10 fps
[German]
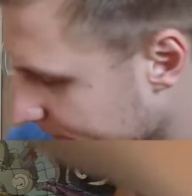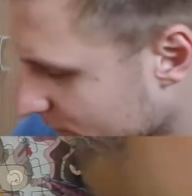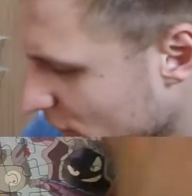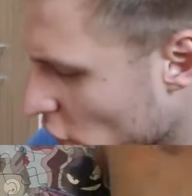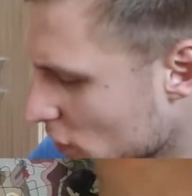
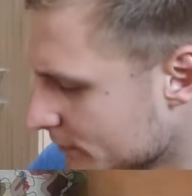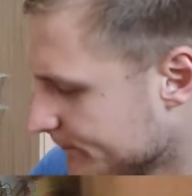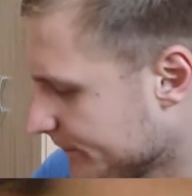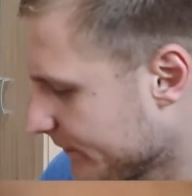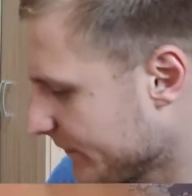Müll
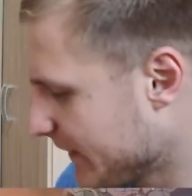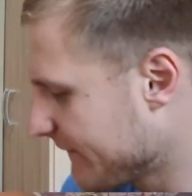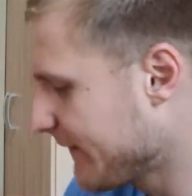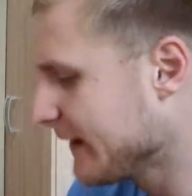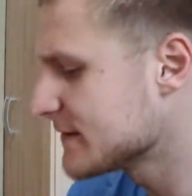der
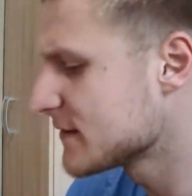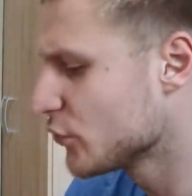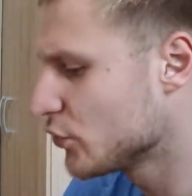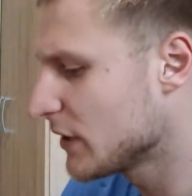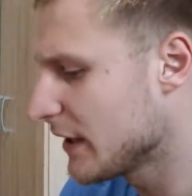feinsten
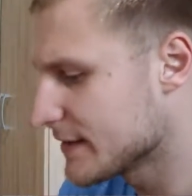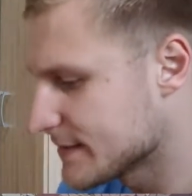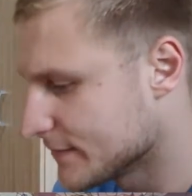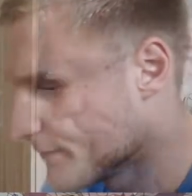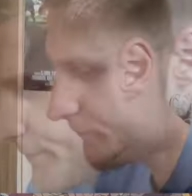
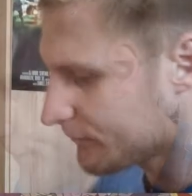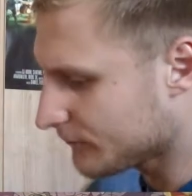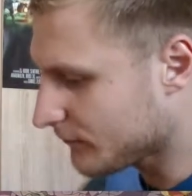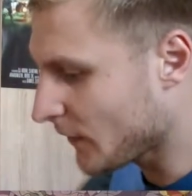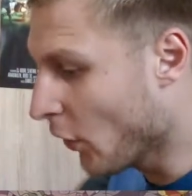Güteklasse.
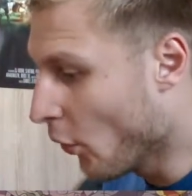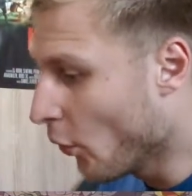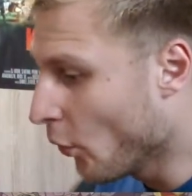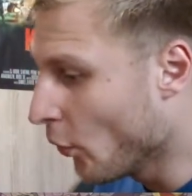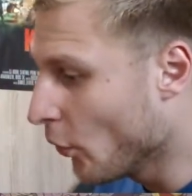
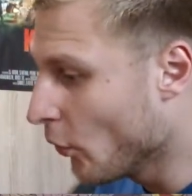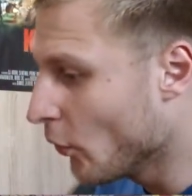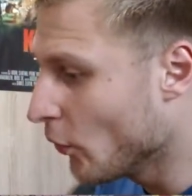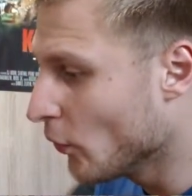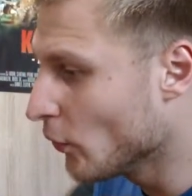
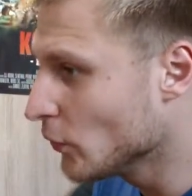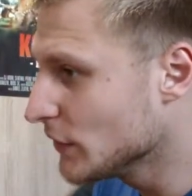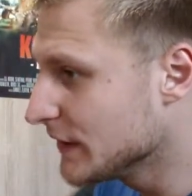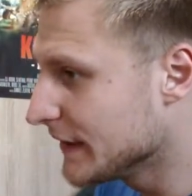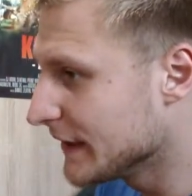Oh
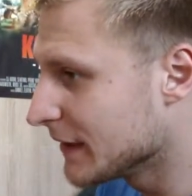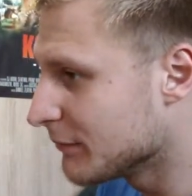yeah,